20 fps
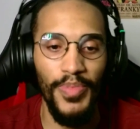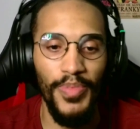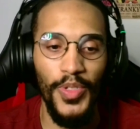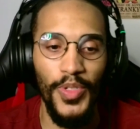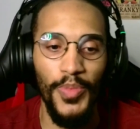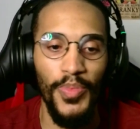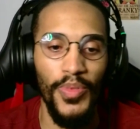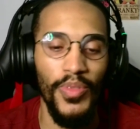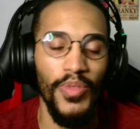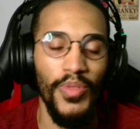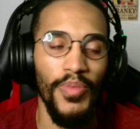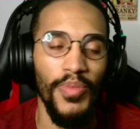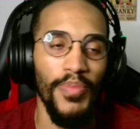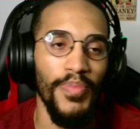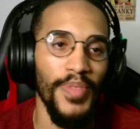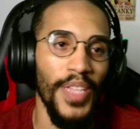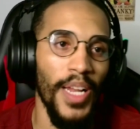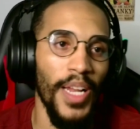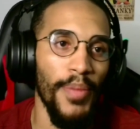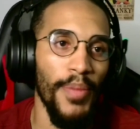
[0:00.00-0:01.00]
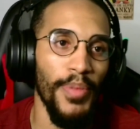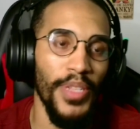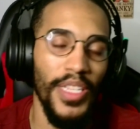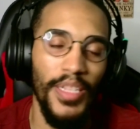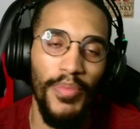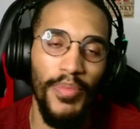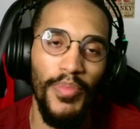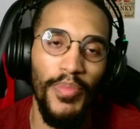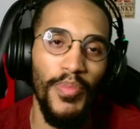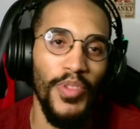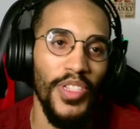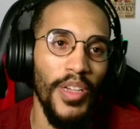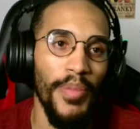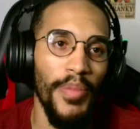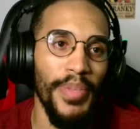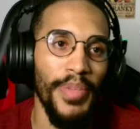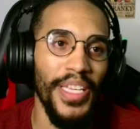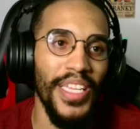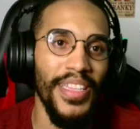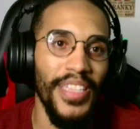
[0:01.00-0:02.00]
tipo, sei lá, poderia ter mostrado uma
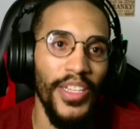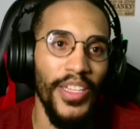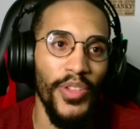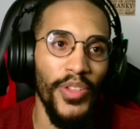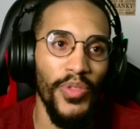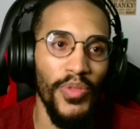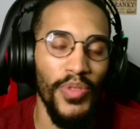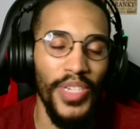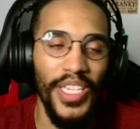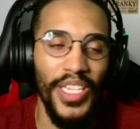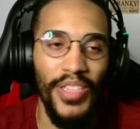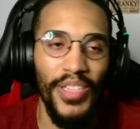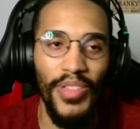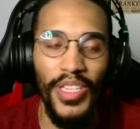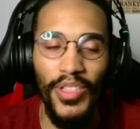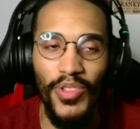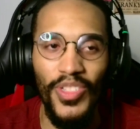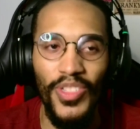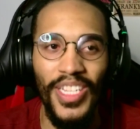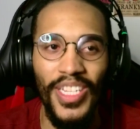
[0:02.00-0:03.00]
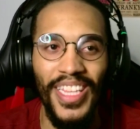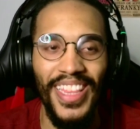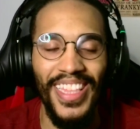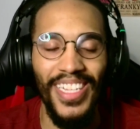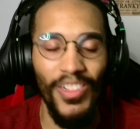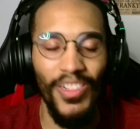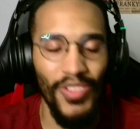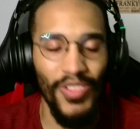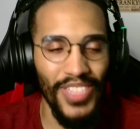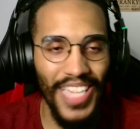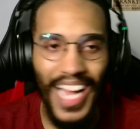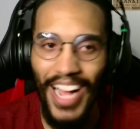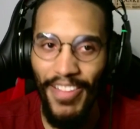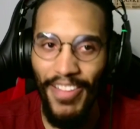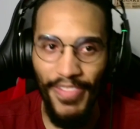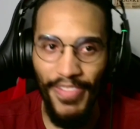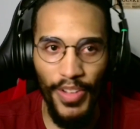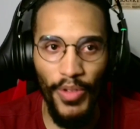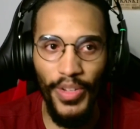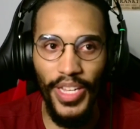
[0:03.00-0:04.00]
briga inteira do Gueto sentando o
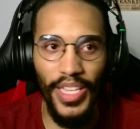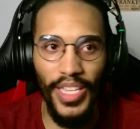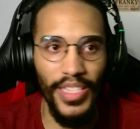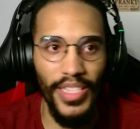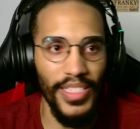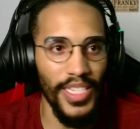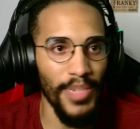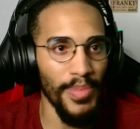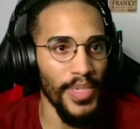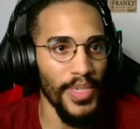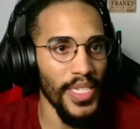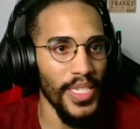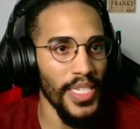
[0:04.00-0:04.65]
sarrafo em alguém, sabe?